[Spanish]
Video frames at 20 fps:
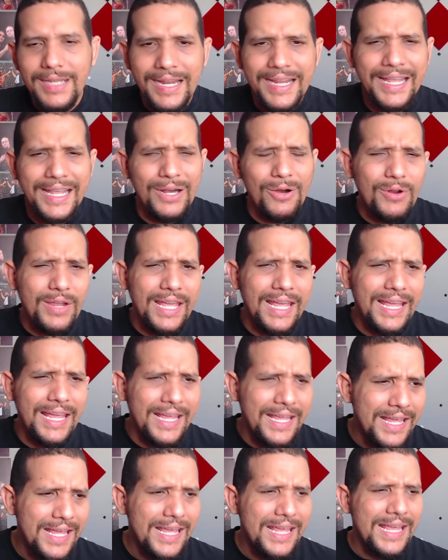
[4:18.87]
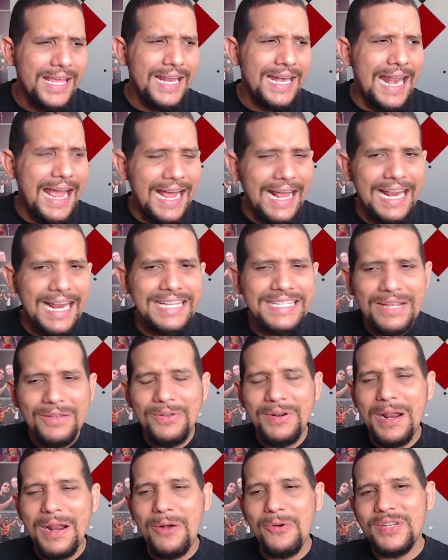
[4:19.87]
creo que la gracia de
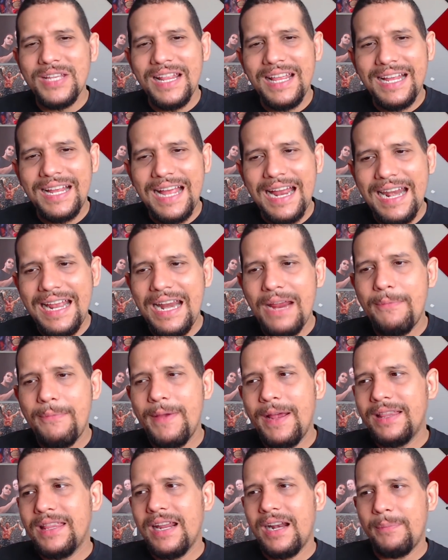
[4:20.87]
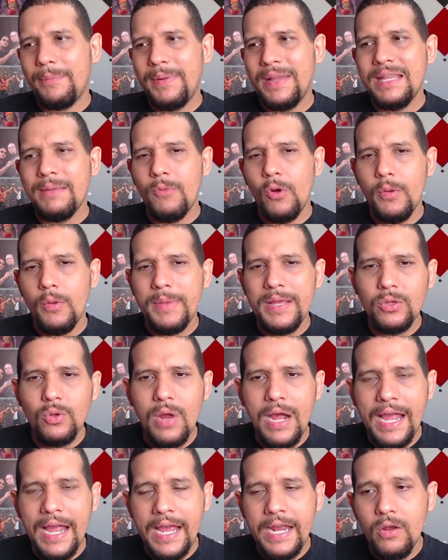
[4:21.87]
una lucha de escalera es ver de repente
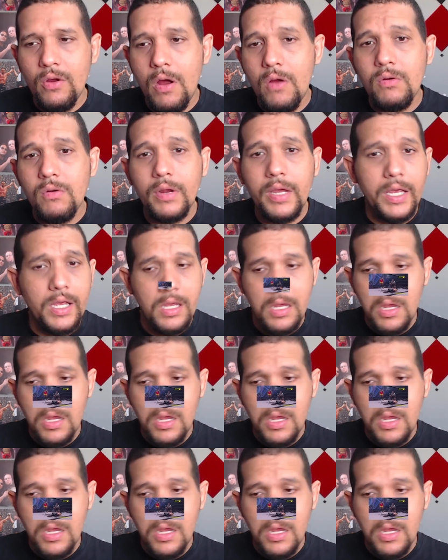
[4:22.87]
movimientos aéreos, aunque